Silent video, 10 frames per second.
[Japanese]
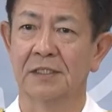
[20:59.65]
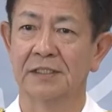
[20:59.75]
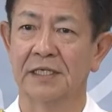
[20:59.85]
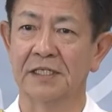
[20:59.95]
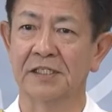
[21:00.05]

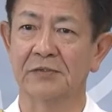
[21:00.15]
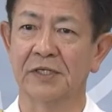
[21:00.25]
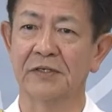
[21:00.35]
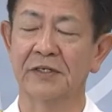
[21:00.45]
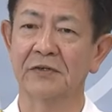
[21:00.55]
さらに
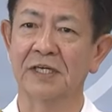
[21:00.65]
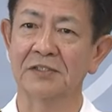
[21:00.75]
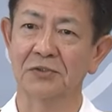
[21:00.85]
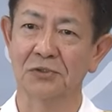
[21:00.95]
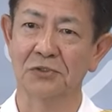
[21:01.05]
我々の
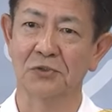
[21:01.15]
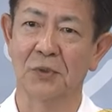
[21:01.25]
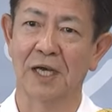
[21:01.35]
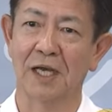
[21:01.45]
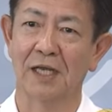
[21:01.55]
活動という
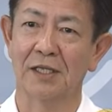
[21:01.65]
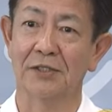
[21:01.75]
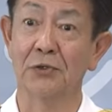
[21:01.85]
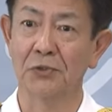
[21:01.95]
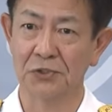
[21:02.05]
のは
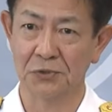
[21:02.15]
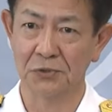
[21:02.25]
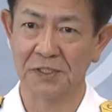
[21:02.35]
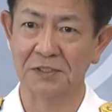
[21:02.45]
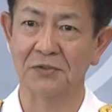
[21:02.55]
洋
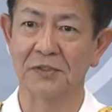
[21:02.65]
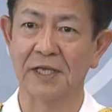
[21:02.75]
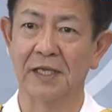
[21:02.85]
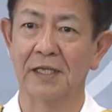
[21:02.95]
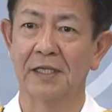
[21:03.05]
上ですの
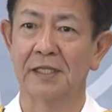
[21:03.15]
で